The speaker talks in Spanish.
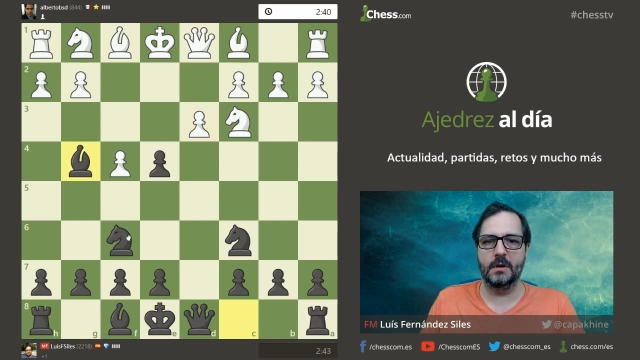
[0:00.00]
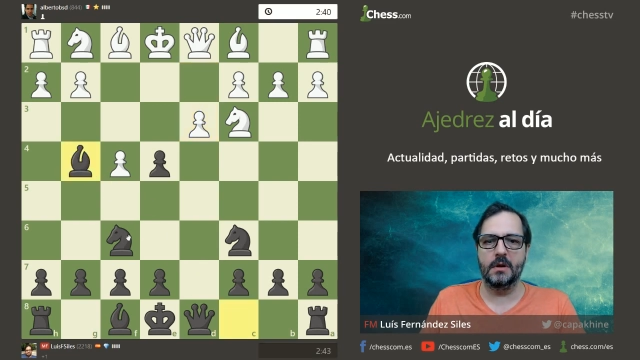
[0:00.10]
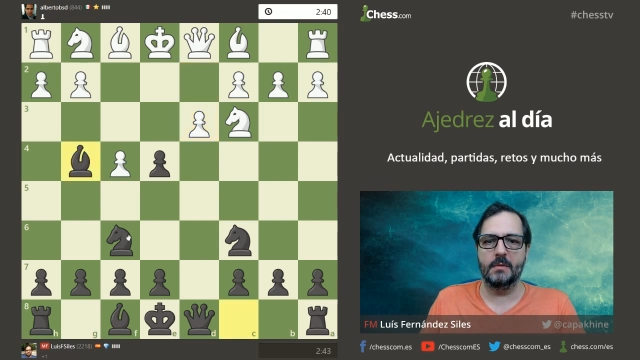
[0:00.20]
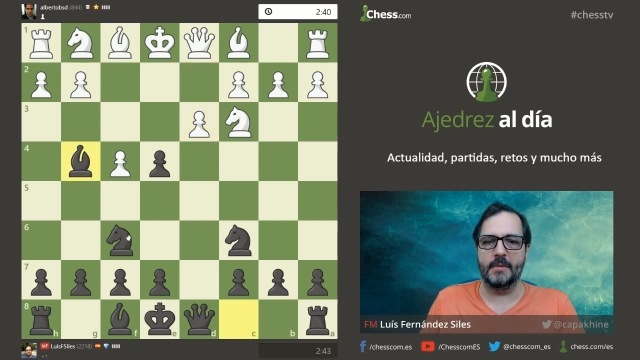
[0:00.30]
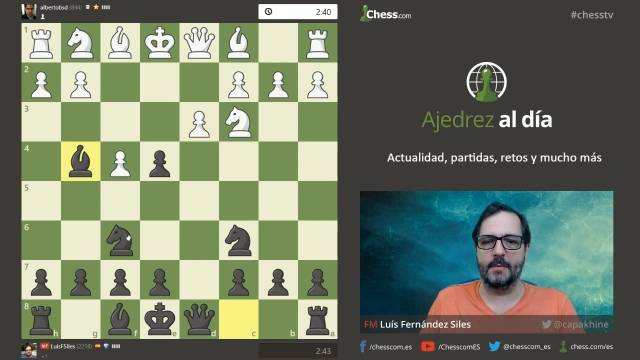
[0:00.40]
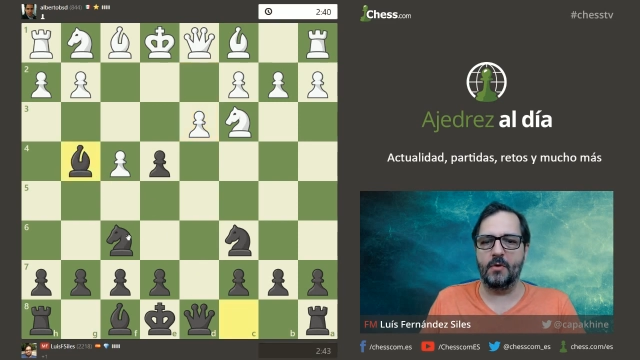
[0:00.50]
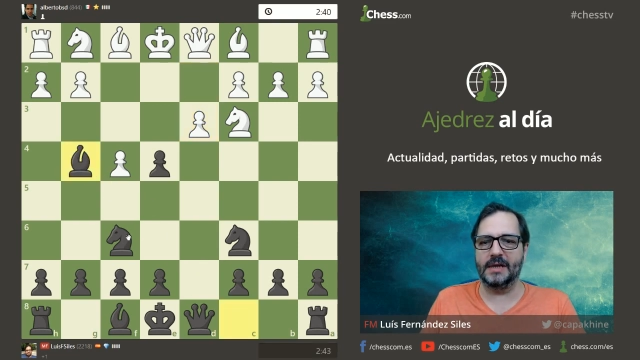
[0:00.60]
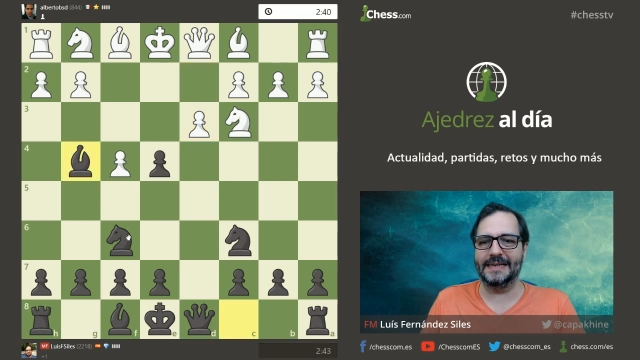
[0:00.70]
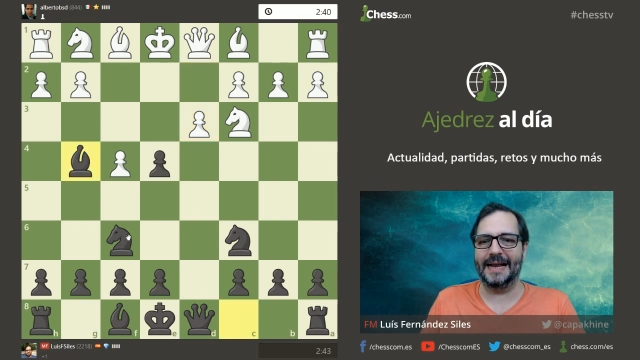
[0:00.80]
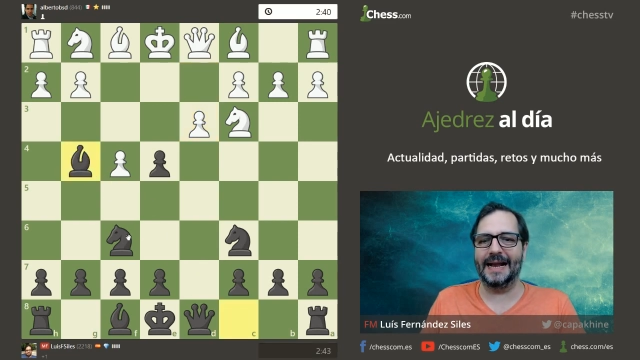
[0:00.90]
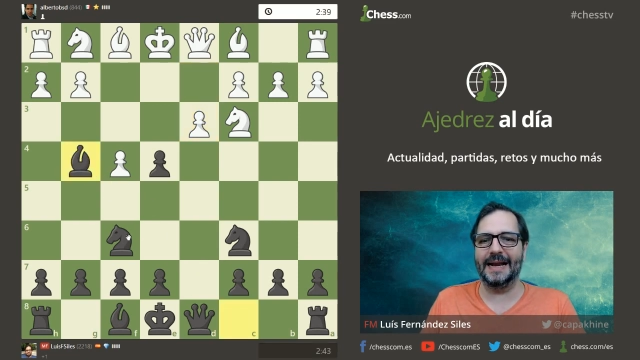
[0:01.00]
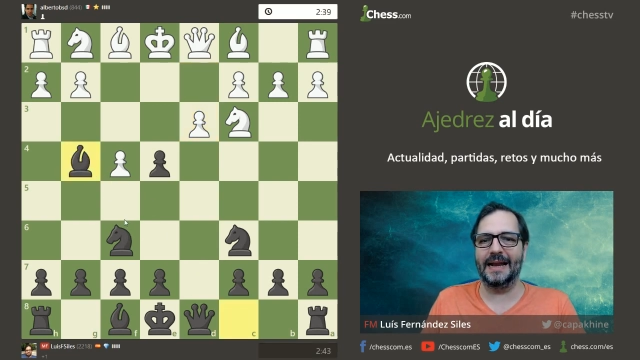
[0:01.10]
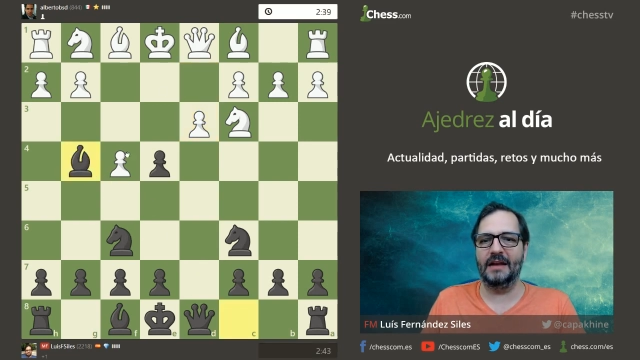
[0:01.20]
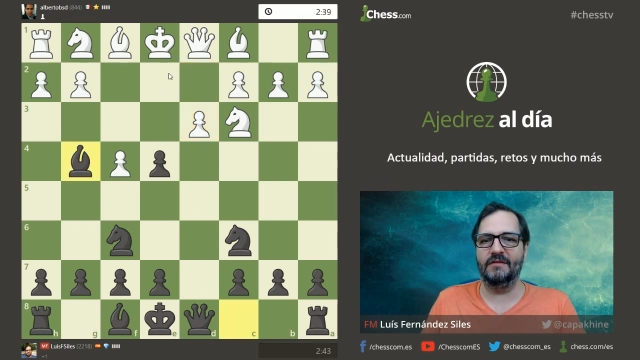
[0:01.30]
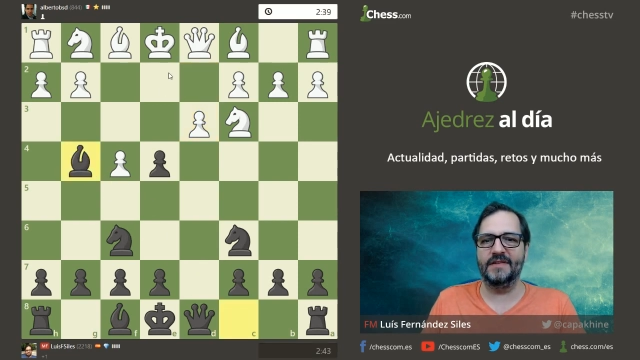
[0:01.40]
Vamos a sacar el
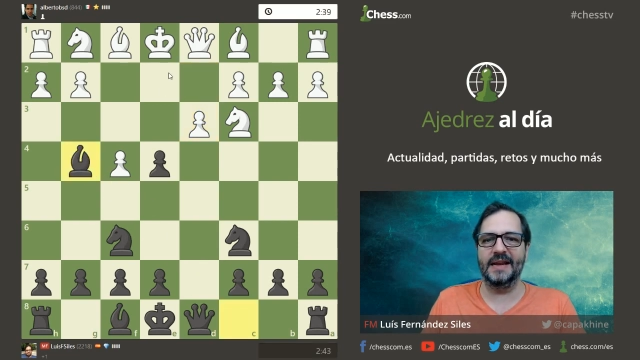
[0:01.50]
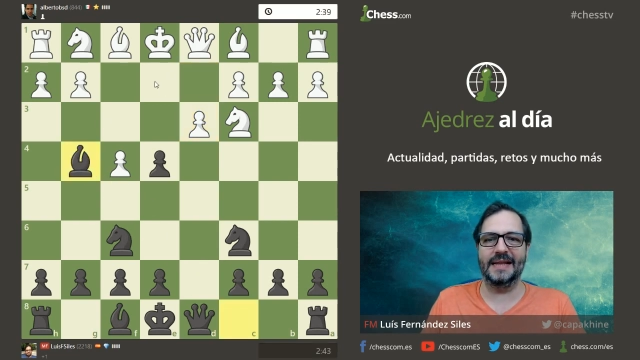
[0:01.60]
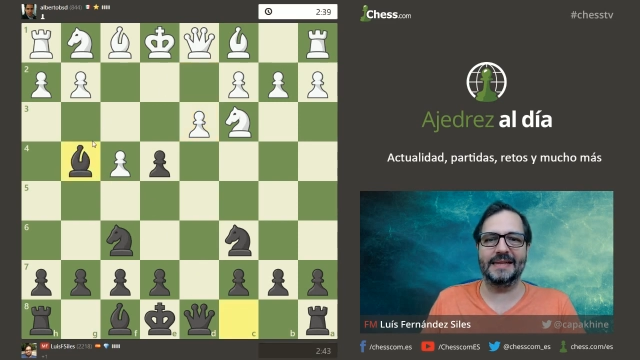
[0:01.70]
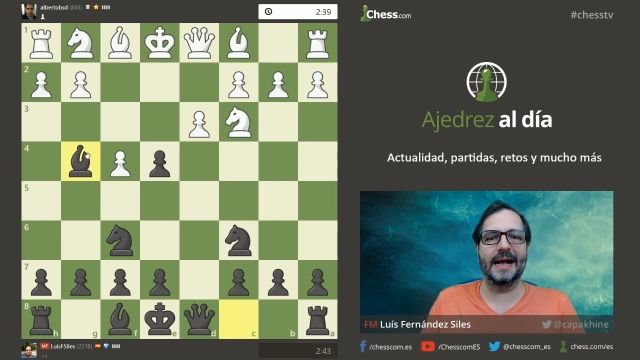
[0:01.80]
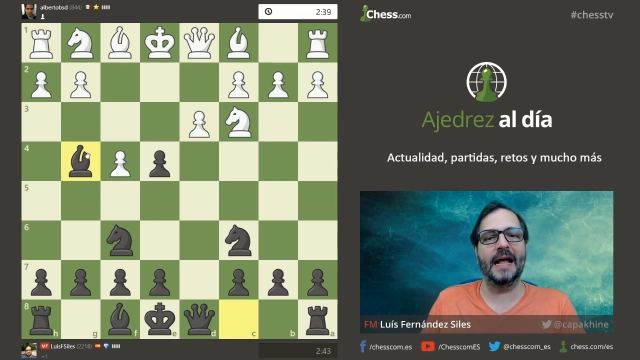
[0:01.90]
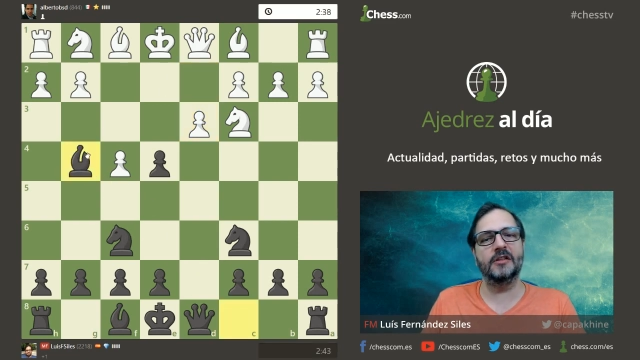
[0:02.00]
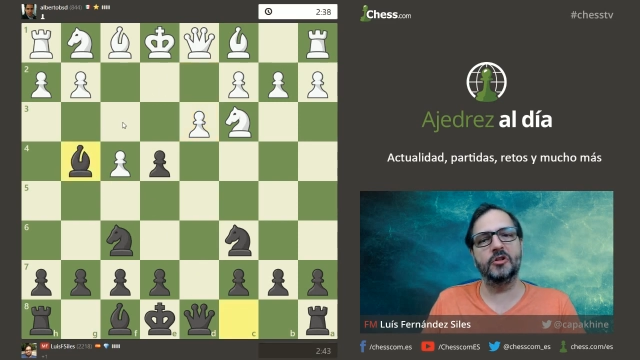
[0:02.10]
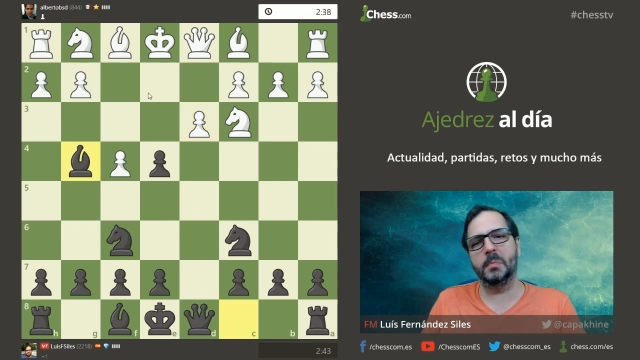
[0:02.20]
alfil atacando,